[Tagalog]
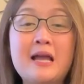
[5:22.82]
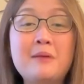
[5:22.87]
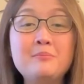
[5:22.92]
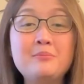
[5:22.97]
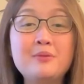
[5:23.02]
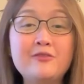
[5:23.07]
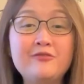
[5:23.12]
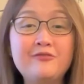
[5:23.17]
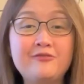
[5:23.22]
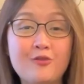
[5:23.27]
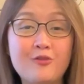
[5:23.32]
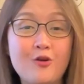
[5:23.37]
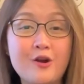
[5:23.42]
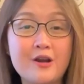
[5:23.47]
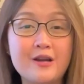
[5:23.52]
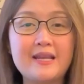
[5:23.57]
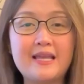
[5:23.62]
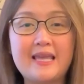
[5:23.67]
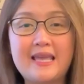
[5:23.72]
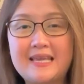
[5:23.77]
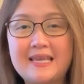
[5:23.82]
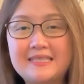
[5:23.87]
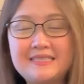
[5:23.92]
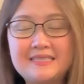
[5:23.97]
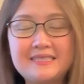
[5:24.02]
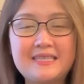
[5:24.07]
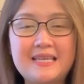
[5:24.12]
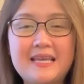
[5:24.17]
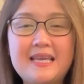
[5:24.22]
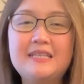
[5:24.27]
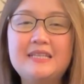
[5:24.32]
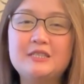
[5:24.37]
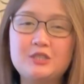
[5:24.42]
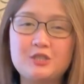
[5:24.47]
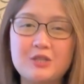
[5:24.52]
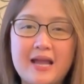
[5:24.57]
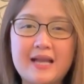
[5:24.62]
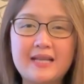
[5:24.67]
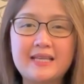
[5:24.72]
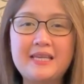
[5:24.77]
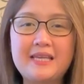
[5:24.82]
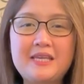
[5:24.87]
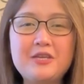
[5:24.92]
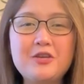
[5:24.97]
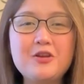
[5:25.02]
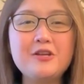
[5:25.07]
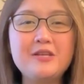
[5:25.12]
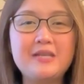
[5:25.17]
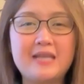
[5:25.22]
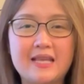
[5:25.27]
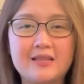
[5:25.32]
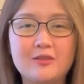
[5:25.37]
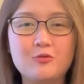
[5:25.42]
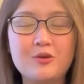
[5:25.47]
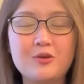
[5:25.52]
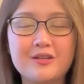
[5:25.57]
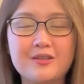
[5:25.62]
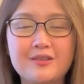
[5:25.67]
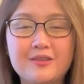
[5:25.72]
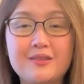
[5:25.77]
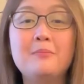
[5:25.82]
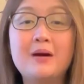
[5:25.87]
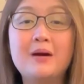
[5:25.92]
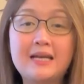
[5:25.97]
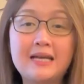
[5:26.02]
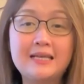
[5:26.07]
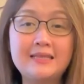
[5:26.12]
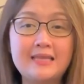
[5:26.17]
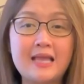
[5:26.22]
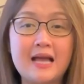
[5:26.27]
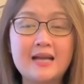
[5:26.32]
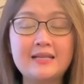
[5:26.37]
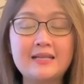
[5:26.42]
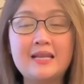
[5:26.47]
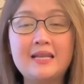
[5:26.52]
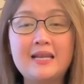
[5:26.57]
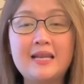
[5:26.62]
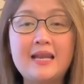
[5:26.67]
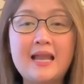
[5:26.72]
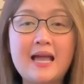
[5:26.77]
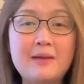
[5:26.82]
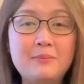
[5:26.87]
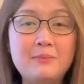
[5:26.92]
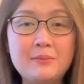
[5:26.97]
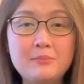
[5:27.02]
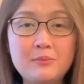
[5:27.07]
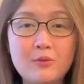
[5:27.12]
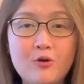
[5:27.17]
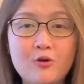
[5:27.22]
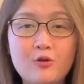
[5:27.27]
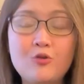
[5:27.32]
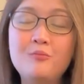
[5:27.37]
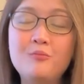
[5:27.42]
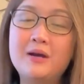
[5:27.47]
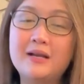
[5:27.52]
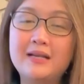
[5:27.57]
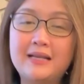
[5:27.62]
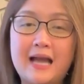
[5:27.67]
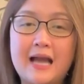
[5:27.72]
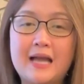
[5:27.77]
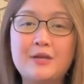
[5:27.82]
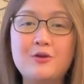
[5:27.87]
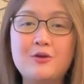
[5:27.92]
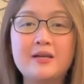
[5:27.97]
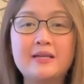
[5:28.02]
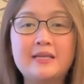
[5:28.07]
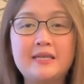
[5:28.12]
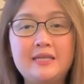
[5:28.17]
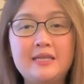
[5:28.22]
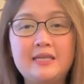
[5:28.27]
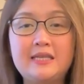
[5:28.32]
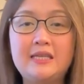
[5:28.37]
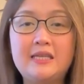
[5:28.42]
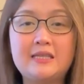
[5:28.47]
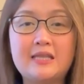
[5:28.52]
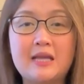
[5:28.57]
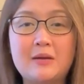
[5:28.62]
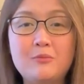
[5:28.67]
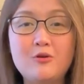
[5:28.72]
Number 4 is Tracking your net worth. Magandang nalalaman mo kung magkano ang kinikita